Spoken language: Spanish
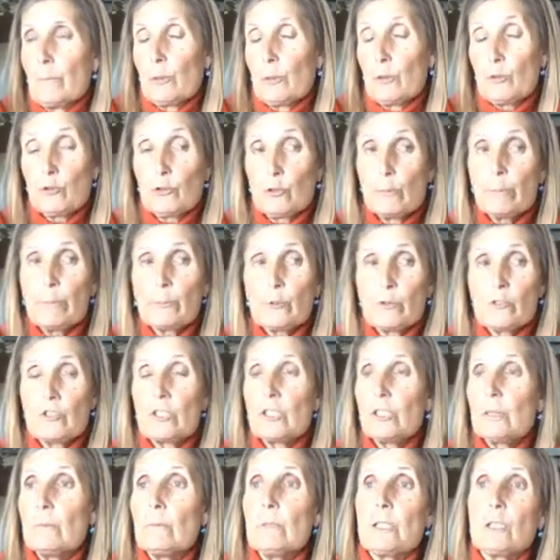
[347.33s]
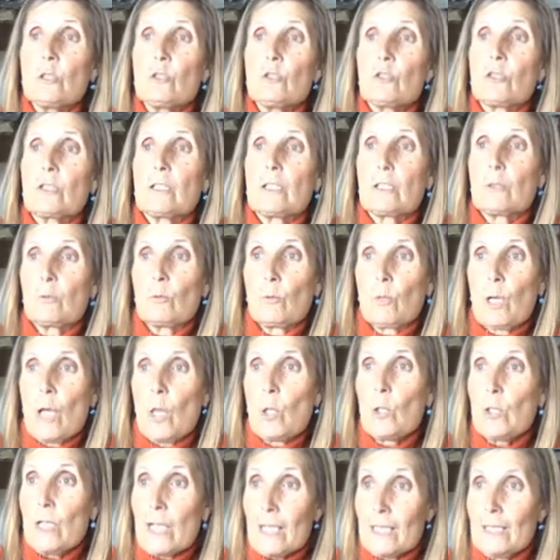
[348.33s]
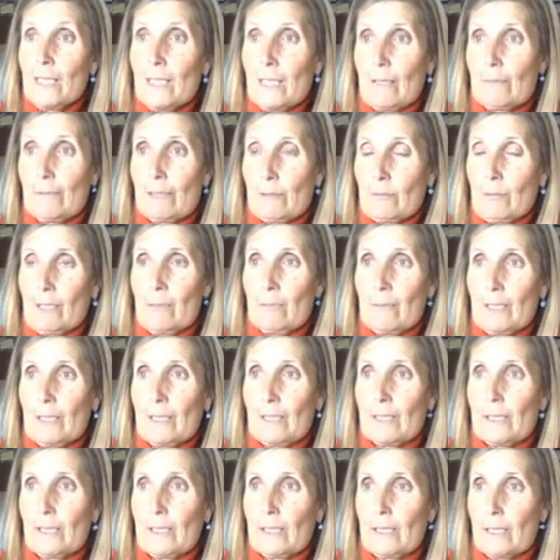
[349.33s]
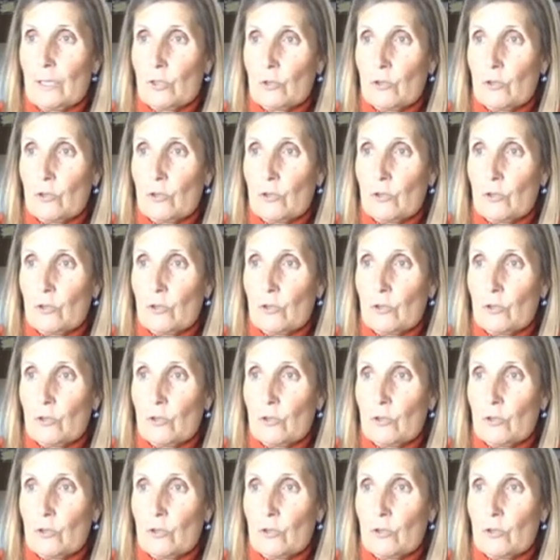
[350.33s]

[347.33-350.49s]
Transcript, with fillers: Pero son procedimientos que el jugador hace habitualmente.